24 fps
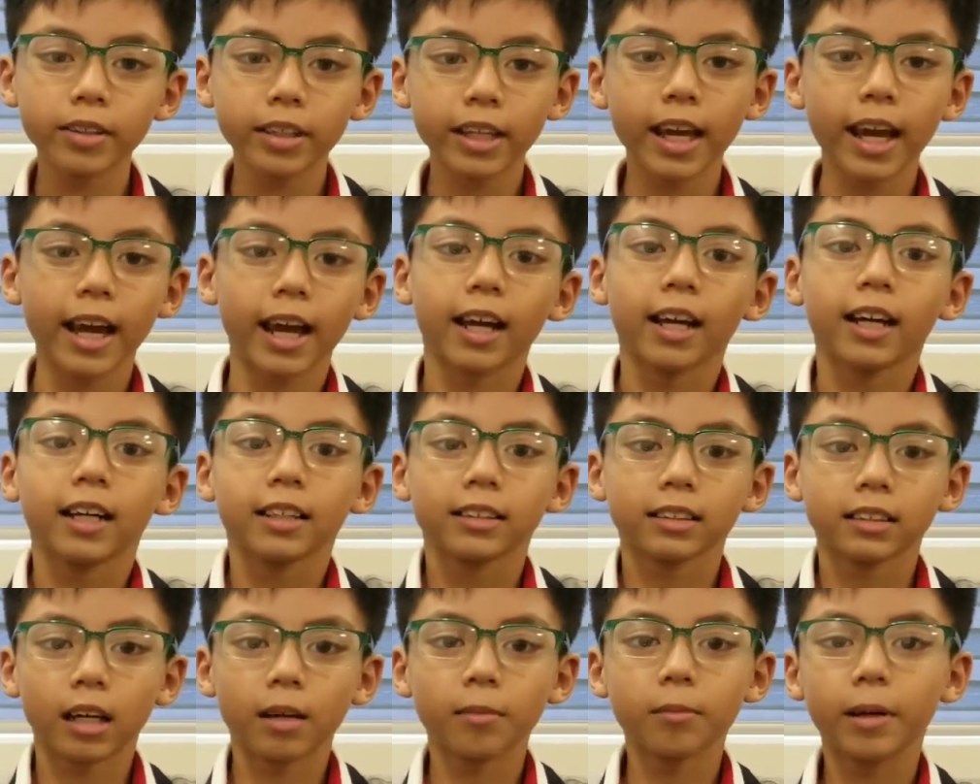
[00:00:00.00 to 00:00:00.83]
nha
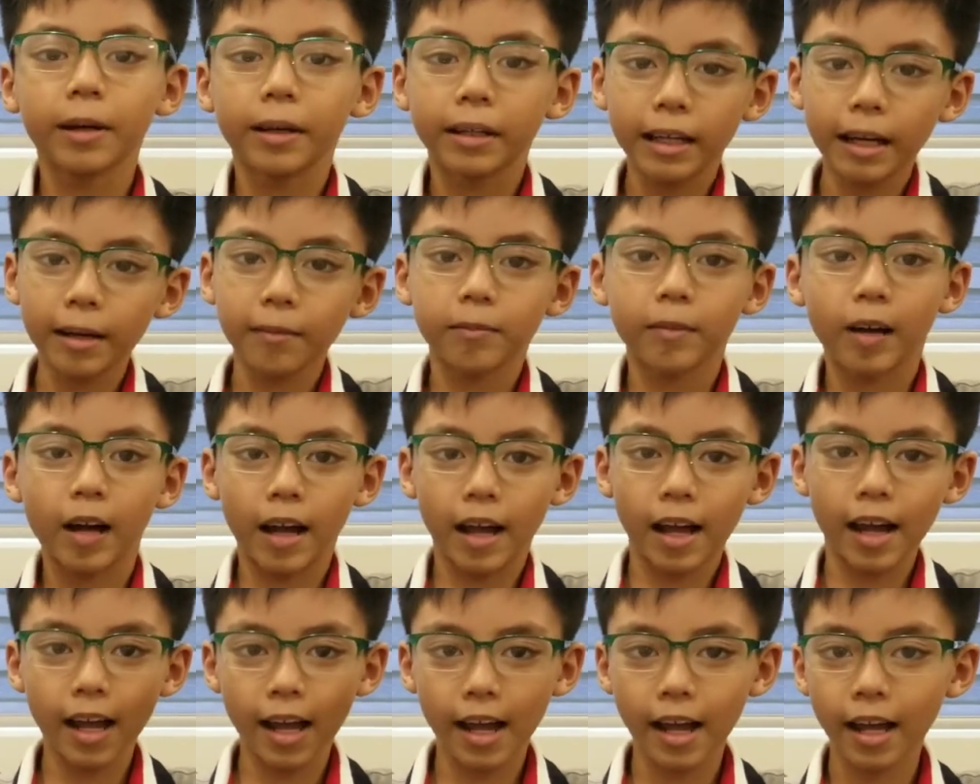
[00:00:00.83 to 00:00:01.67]
tạm biệt các
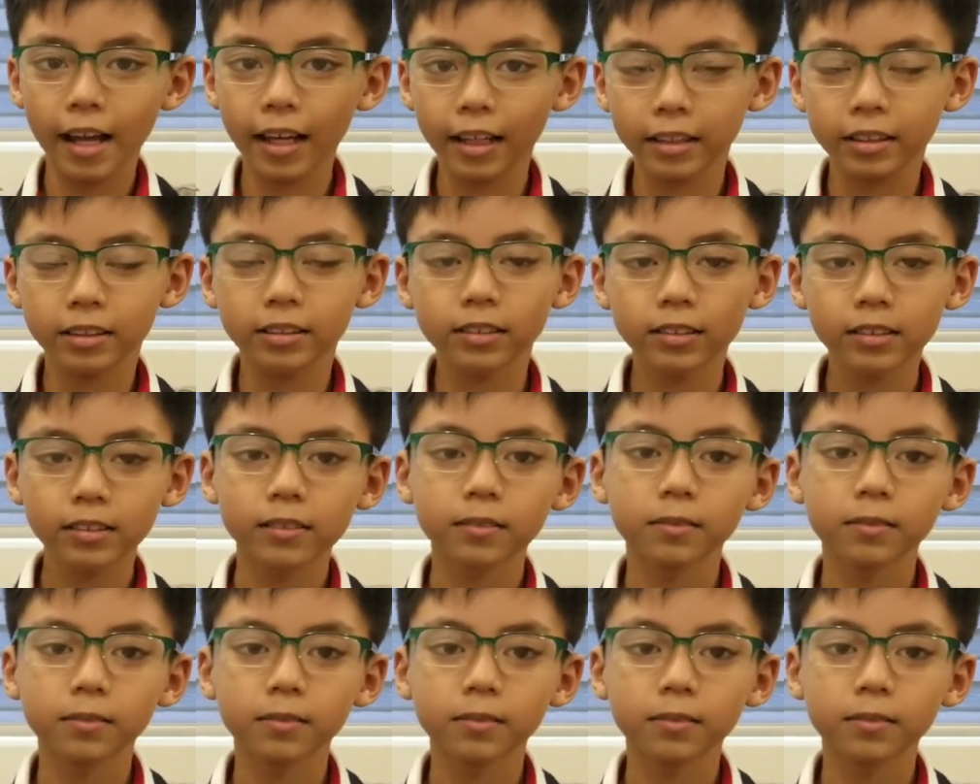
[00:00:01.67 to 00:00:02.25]
bạn